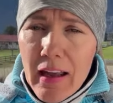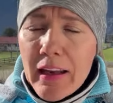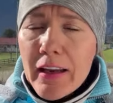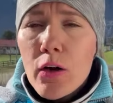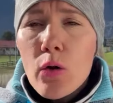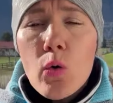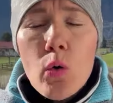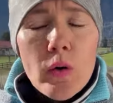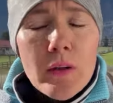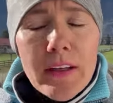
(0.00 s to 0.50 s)

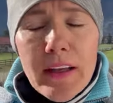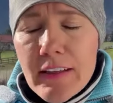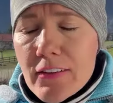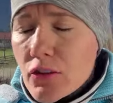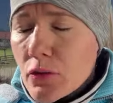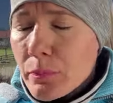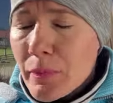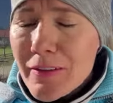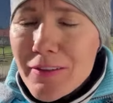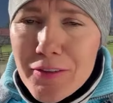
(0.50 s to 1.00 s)
Eu
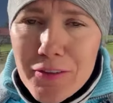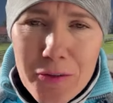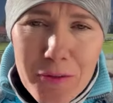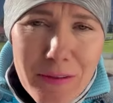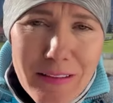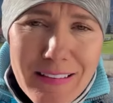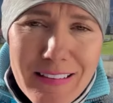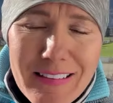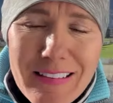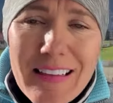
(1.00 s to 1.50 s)
conheço
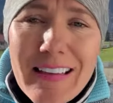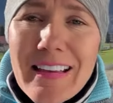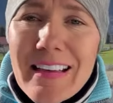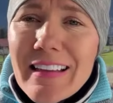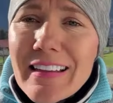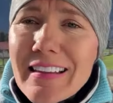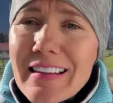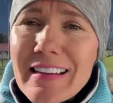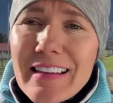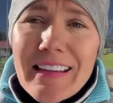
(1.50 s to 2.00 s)
pessoas
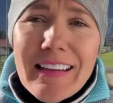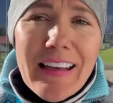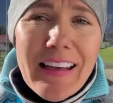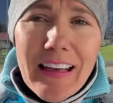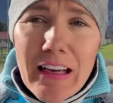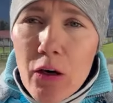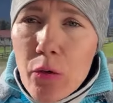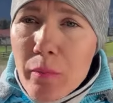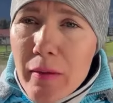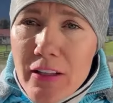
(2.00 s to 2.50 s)
que
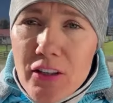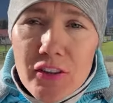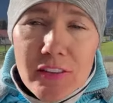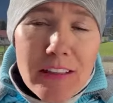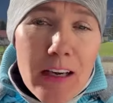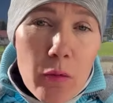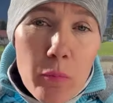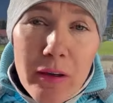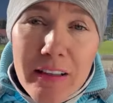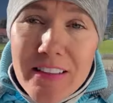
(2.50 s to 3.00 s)
realmente
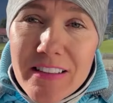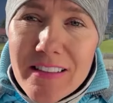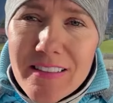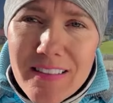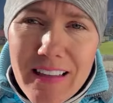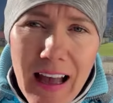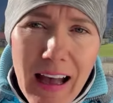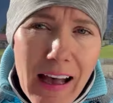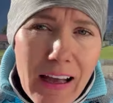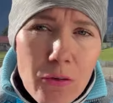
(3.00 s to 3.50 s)

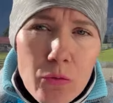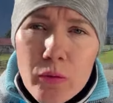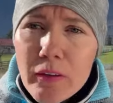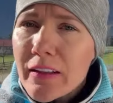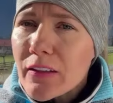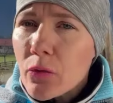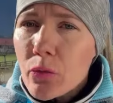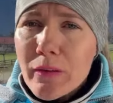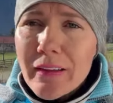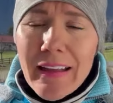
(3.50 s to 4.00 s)
traumatizaram,
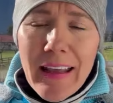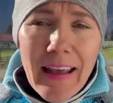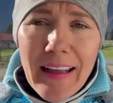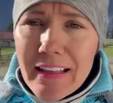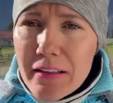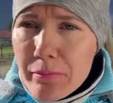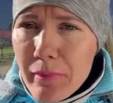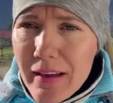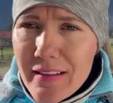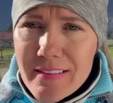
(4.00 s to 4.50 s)
que não
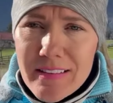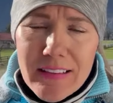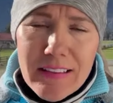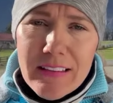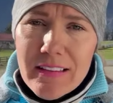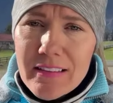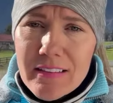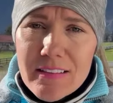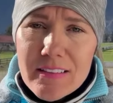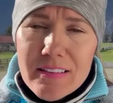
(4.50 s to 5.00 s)
querem mais
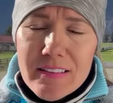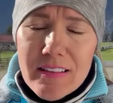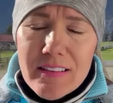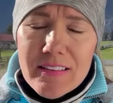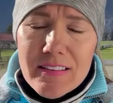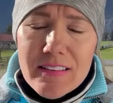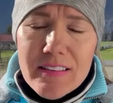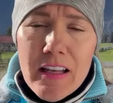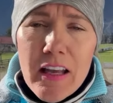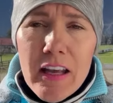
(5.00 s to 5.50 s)

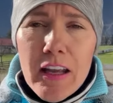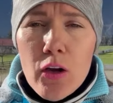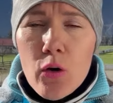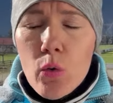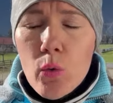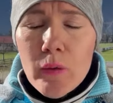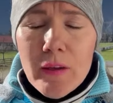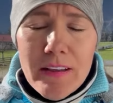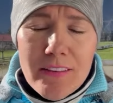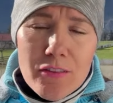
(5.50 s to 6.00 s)
crianças. Eu
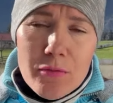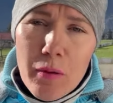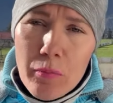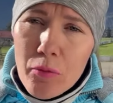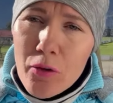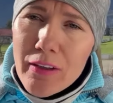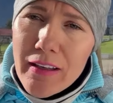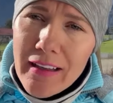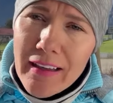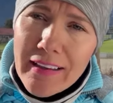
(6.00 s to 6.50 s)
conheço uma
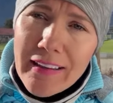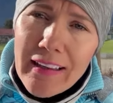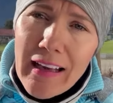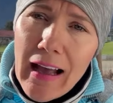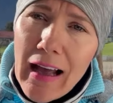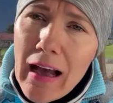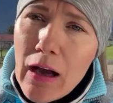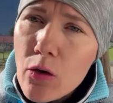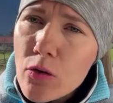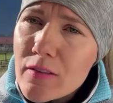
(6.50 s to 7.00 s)
mulher aqui
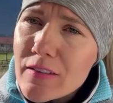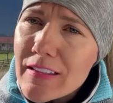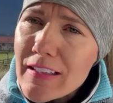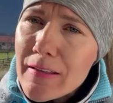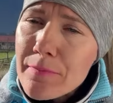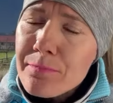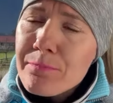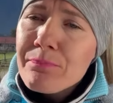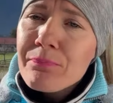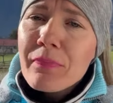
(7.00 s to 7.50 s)
na
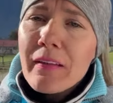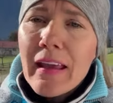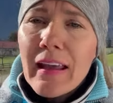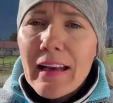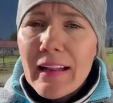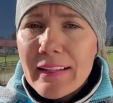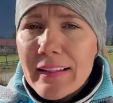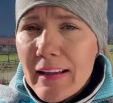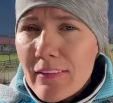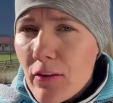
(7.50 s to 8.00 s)
Áustria,
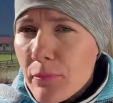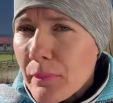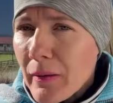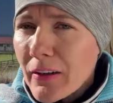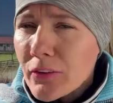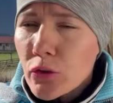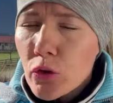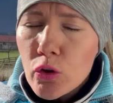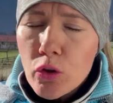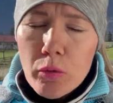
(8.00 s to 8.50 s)
ela teve
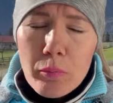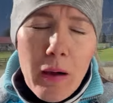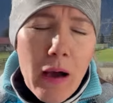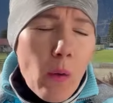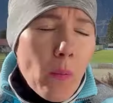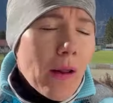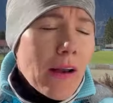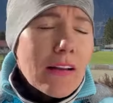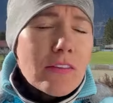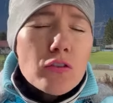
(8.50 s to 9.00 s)
parto
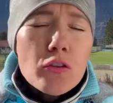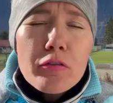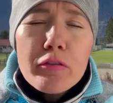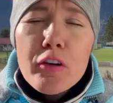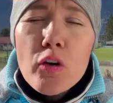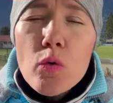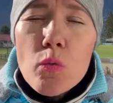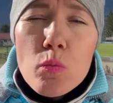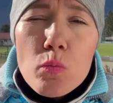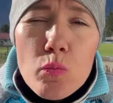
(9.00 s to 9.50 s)
normal, ela
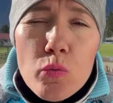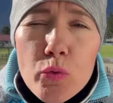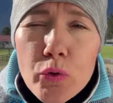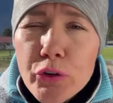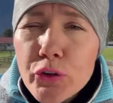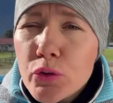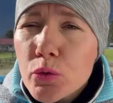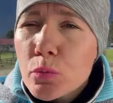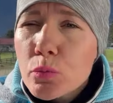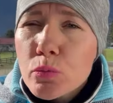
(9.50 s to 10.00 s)
sofreu
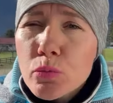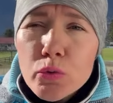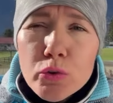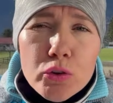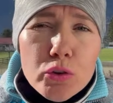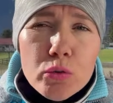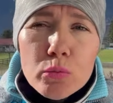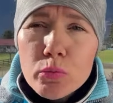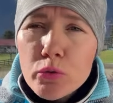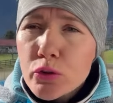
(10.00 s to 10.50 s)
muito,
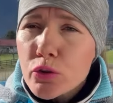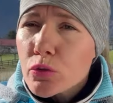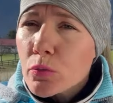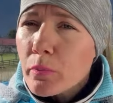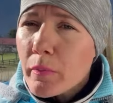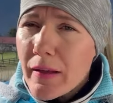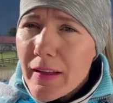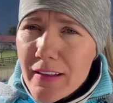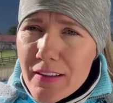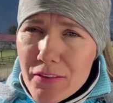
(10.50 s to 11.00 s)
muito, muito
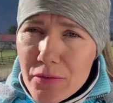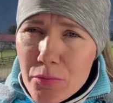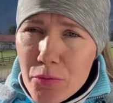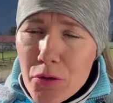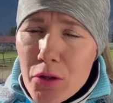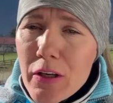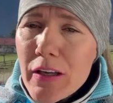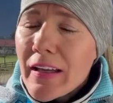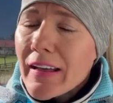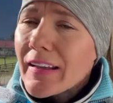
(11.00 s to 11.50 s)

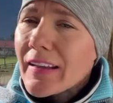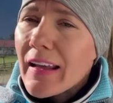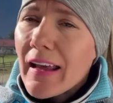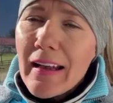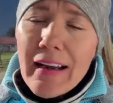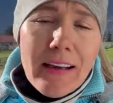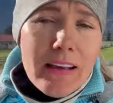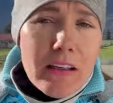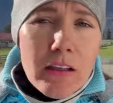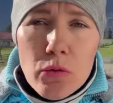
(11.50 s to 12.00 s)
mesmo, e
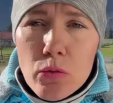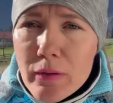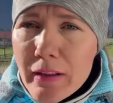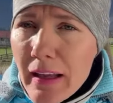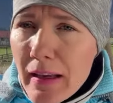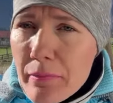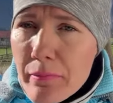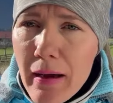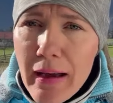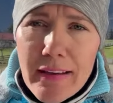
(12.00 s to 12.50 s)
ela não
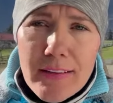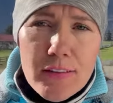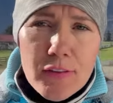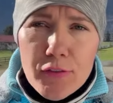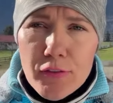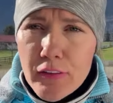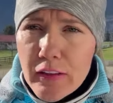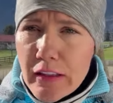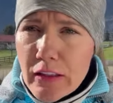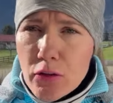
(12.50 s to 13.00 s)
quer mais
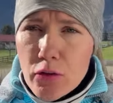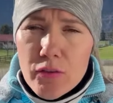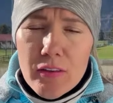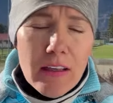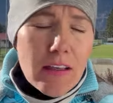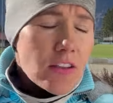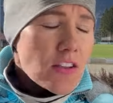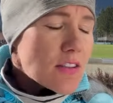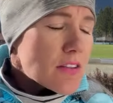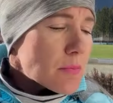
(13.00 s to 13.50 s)
filhos.
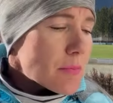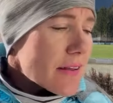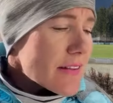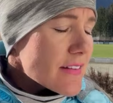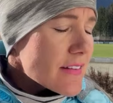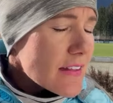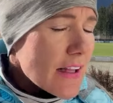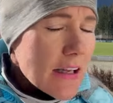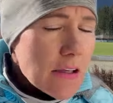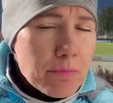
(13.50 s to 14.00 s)
Ela disse,
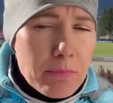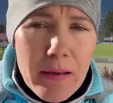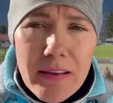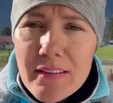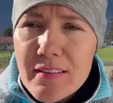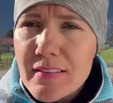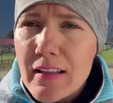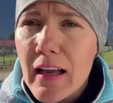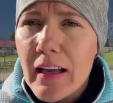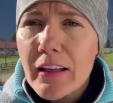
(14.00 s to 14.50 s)
mas nem
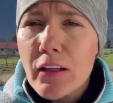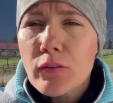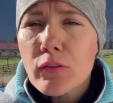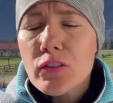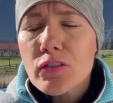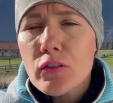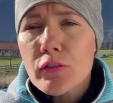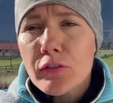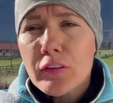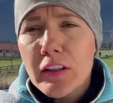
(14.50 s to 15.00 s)
pensar que eu vou
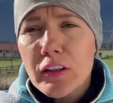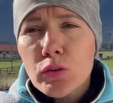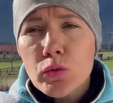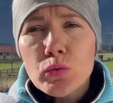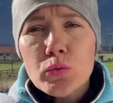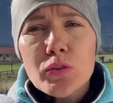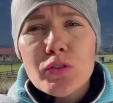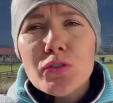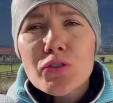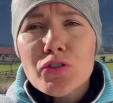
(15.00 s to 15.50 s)
sofrer
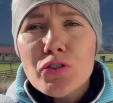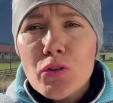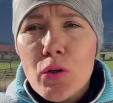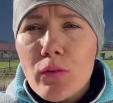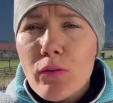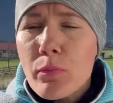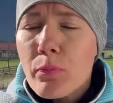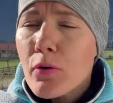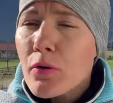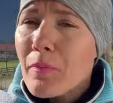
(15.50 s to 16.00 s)
tudo isso de
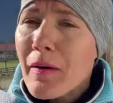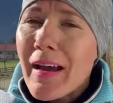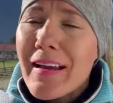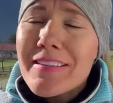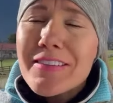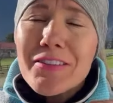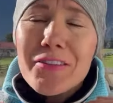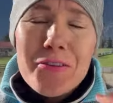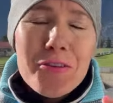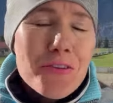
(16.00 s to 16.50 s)
novo, por
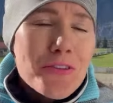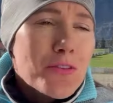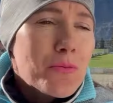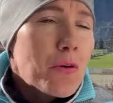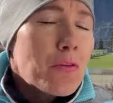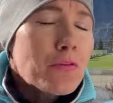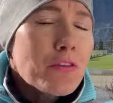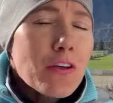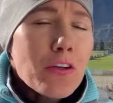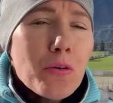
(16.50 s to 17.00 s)
mais que hoje
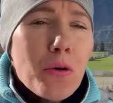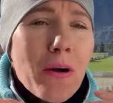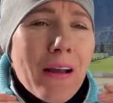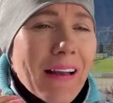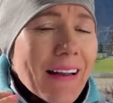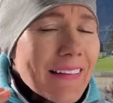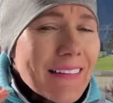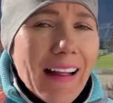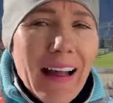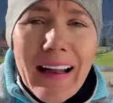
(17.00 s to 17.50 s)
meu filho
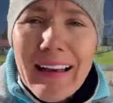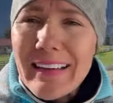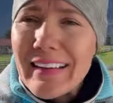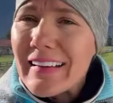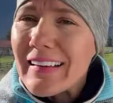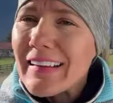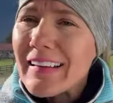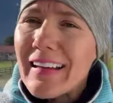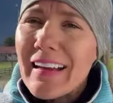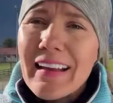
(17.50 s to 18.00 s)
tá
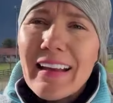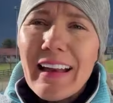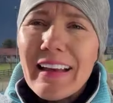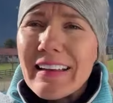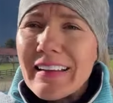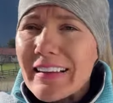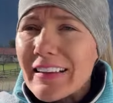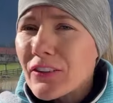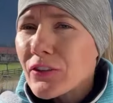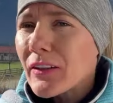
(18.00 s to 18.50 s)
ali, ele é
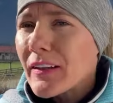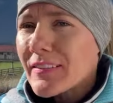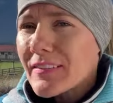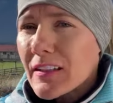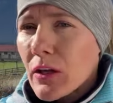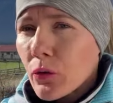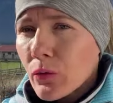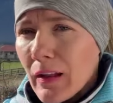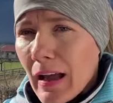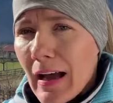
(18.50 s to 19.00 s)
lindo, ele é
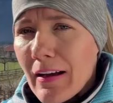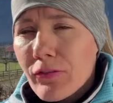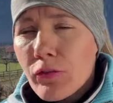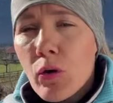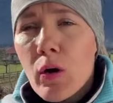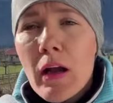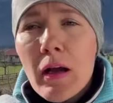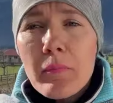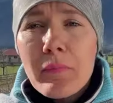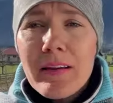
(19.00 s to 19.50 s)

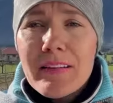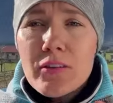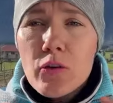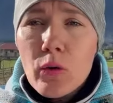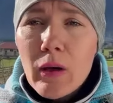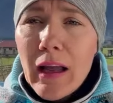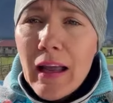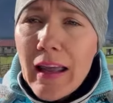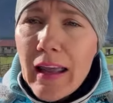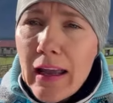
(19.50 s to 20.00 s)
saudável, mas eu
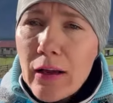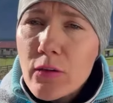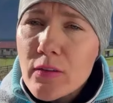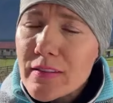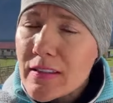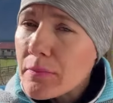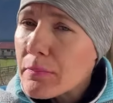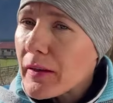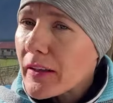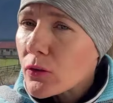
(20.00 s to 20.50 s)
carrego
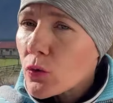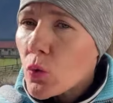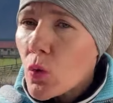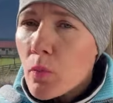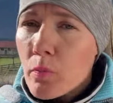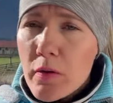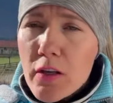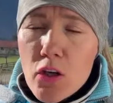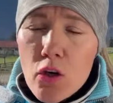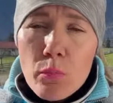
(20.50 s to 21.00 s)
esse medo
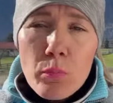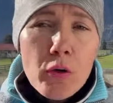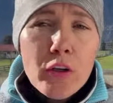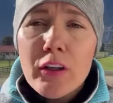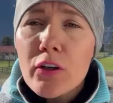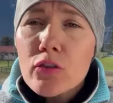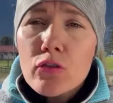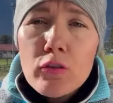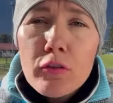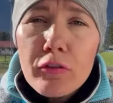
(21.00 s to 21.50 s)
comigo
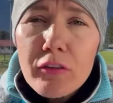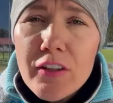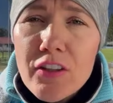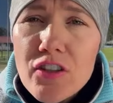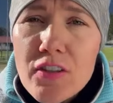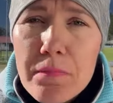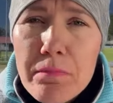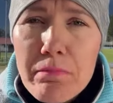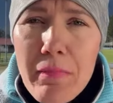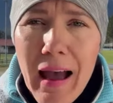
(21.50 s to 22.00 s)
porque eu sofri
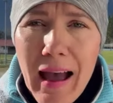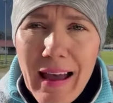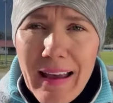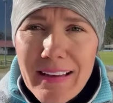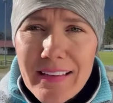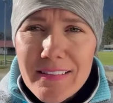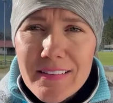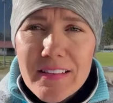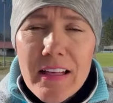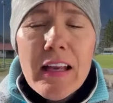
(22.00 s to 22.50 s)

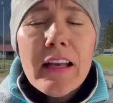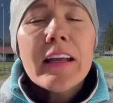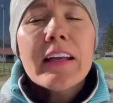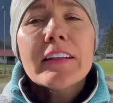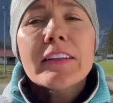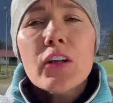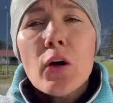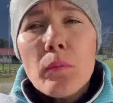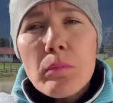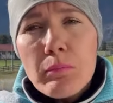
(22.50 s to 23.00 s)
demais.
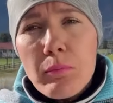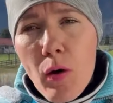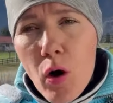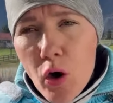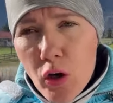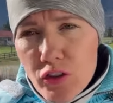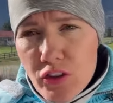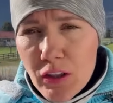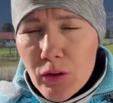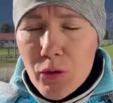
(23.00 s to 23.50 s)
Então
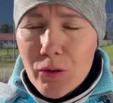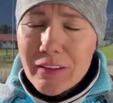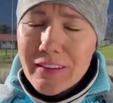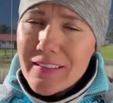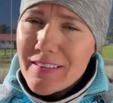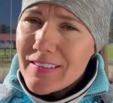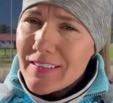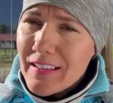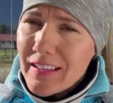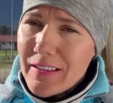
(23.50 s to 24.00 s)
pode
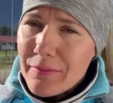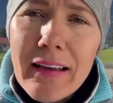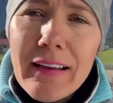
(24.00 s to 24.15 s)
acontecer.